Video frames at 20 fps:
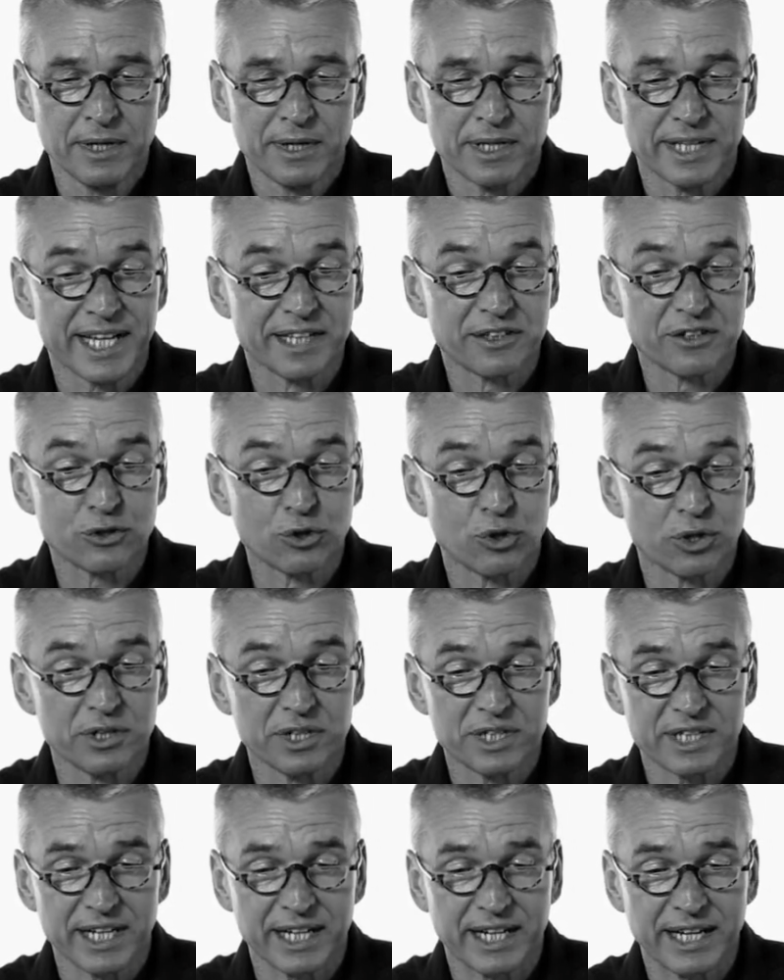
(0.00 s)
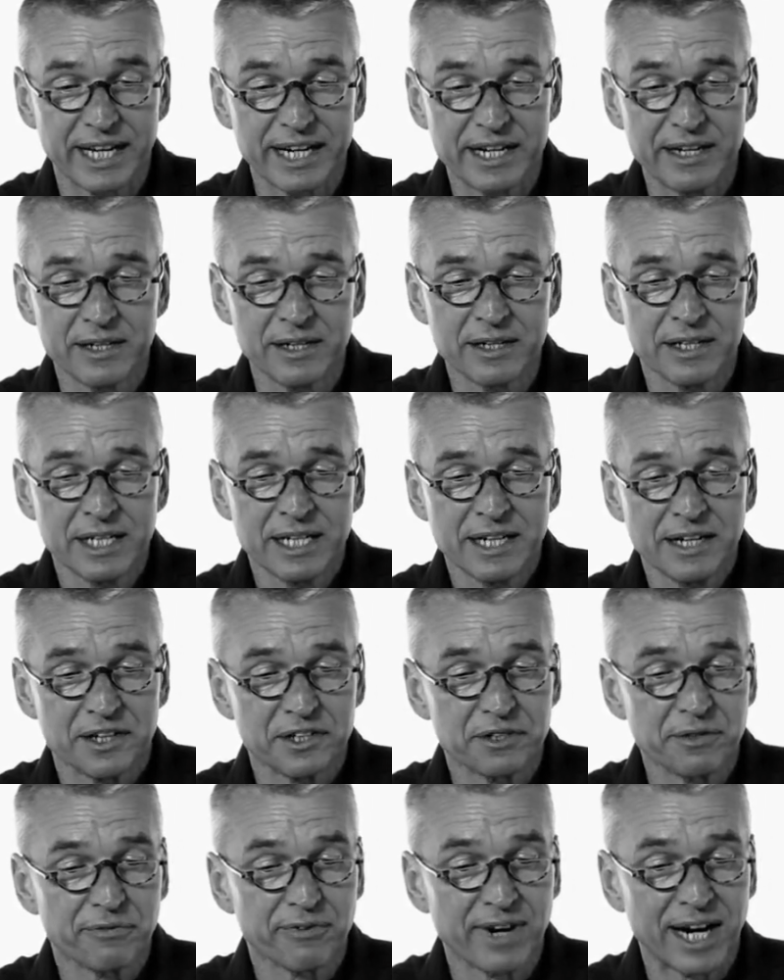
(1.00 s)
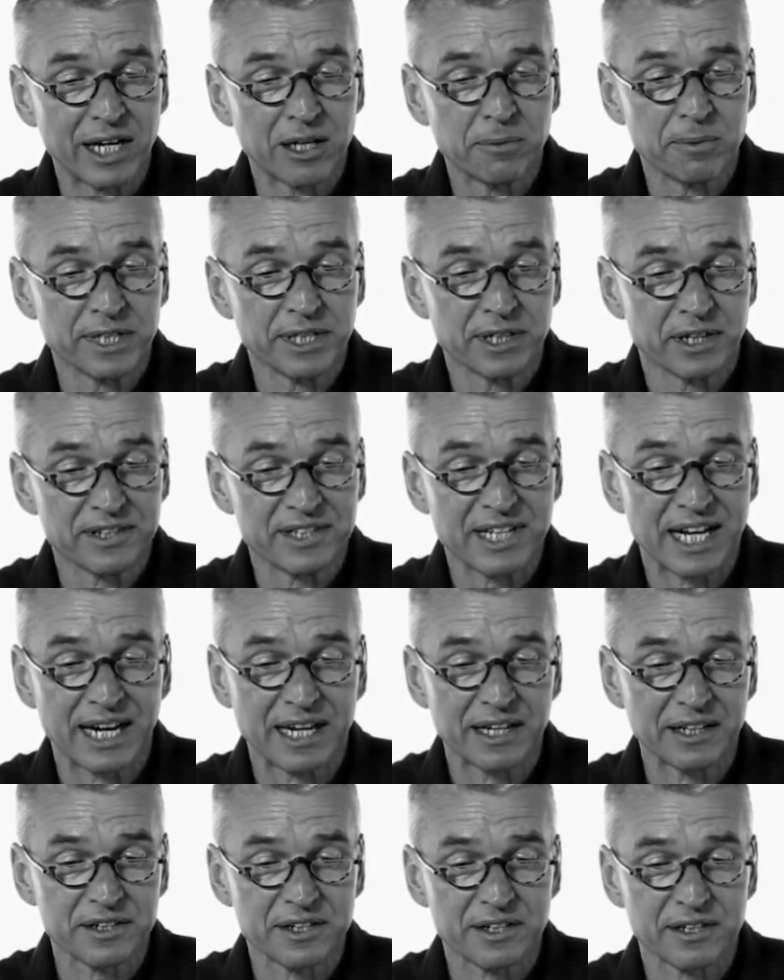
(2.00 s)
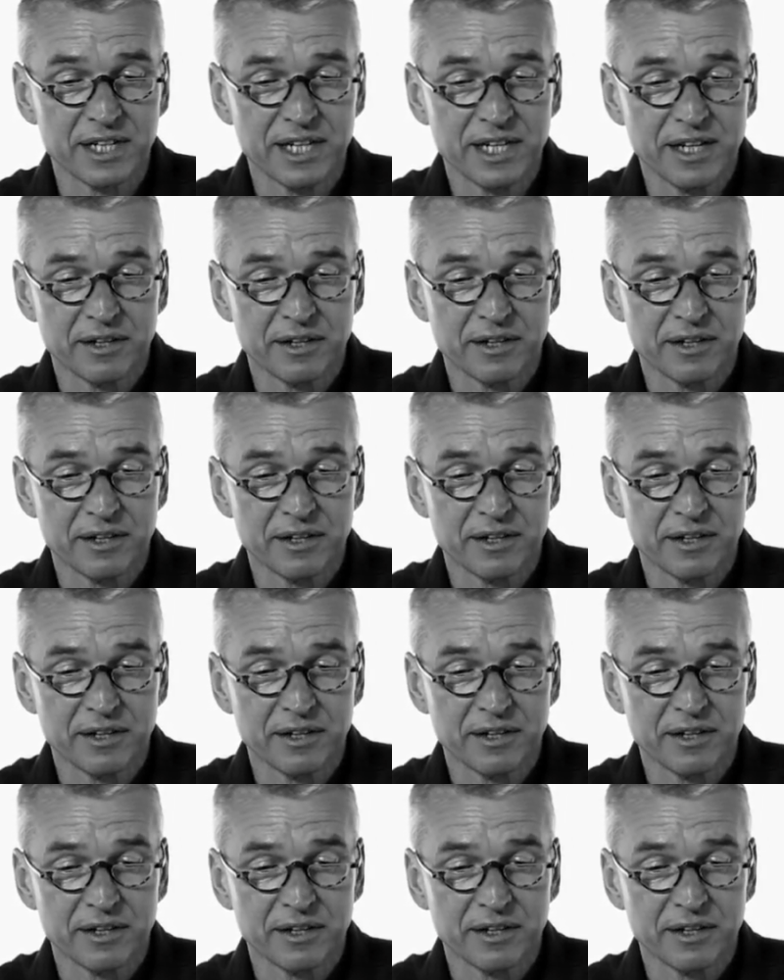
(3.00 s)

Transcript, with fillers: Jetzt konnte ich erkennen, dass die Farbe ihres Haars